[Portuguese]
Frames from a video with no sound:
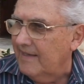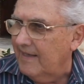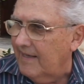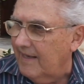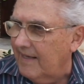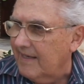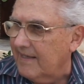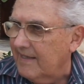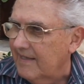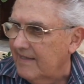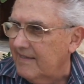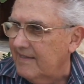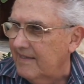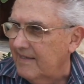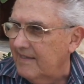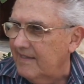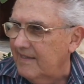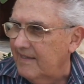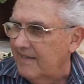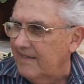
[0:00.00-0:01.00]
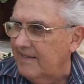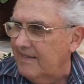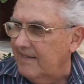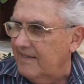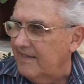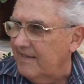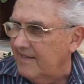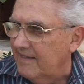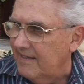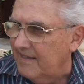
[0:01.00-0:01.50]
aqui de,
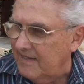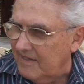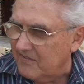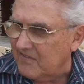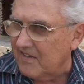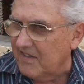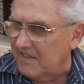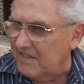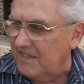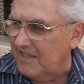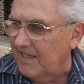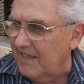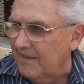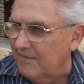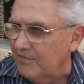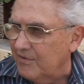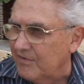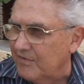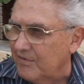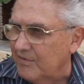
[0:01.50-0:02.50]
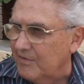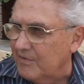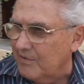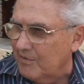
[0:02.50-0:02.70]
de escandinavos,